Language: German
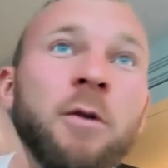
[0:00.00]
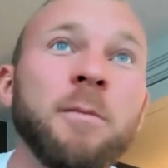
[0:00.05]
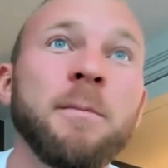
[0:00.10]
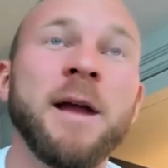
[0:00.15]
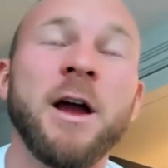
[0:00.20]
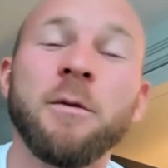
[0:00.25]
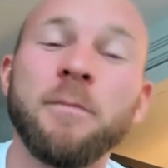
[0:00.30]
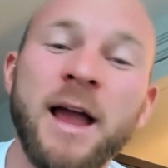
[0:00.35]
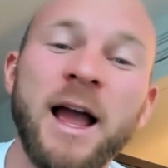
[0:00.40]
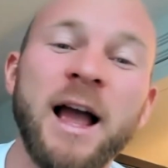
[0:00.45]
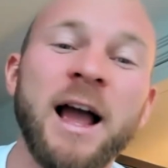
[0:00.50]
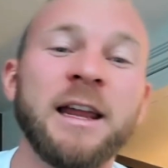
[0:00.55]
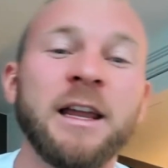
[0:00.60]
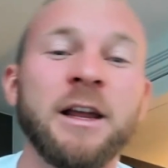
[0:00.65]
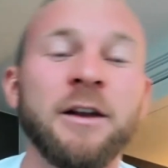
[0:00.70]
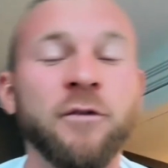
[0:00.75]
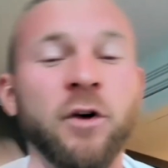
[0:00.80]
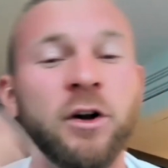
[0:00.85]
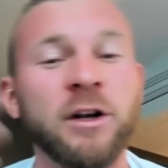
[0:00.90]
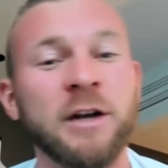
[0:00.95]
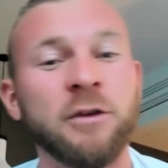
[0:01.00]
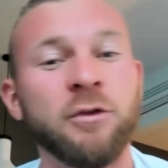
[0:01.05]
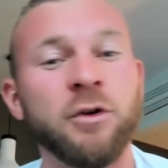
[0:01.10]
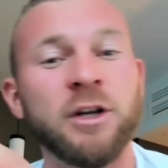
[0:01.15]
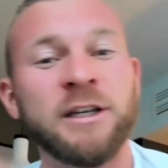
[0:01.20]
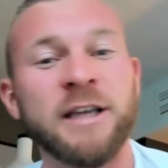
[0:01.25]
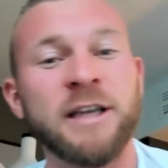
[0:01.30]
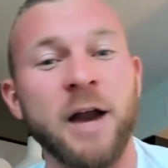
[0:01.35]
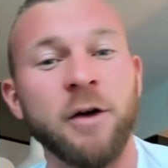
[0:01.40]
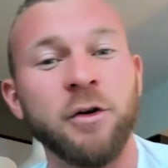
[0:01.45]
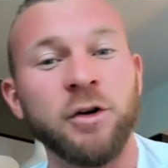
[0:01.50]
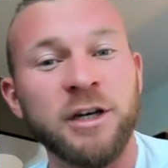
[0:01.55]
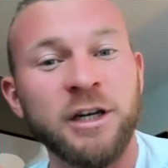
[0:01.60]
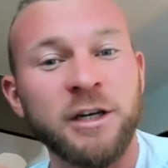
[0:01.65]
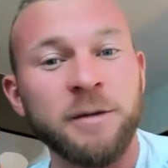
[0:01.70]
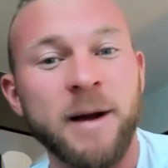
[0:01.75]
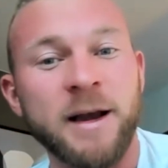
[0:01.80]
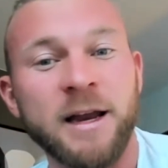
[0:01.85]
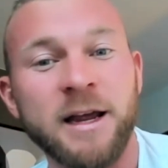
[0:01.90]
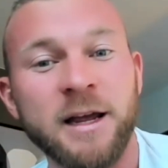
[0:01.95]
und mehr und mehr reingehen, wollte natürlich dadurch
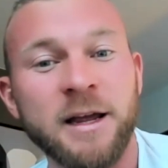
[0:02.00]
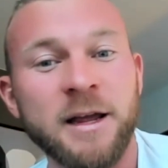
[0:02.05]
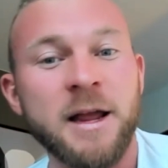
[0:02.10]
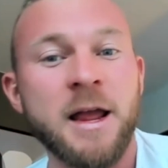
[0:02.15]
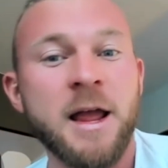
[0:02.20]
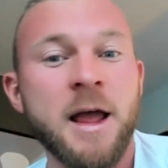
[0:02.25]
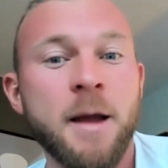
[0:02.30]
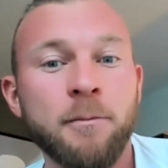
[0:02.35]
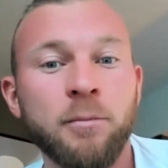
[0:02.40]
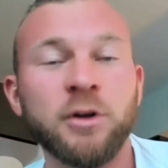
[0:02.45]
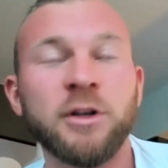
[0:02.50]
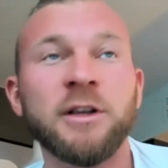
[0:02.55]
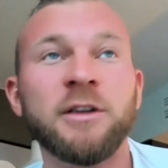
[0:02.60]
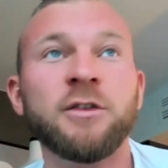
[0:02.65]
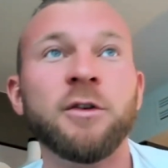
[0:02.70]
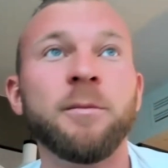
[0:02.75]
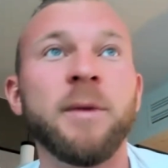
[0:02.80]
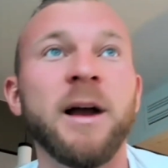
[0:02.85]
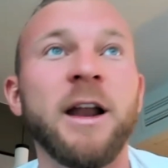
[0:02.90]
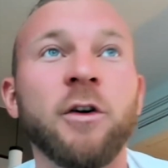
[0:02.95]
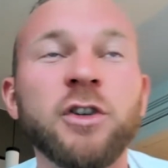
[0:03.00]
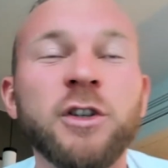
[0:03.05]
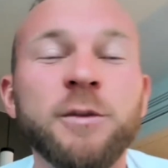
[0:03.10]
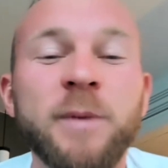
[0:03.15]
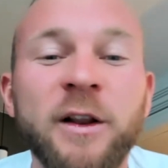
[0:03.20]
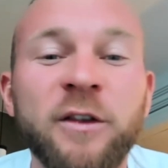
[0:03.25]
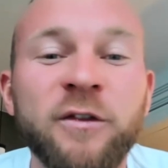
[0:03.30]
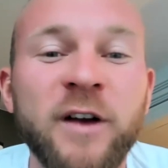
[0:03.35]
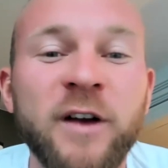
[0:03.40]
nicht meine Position bei Launchpads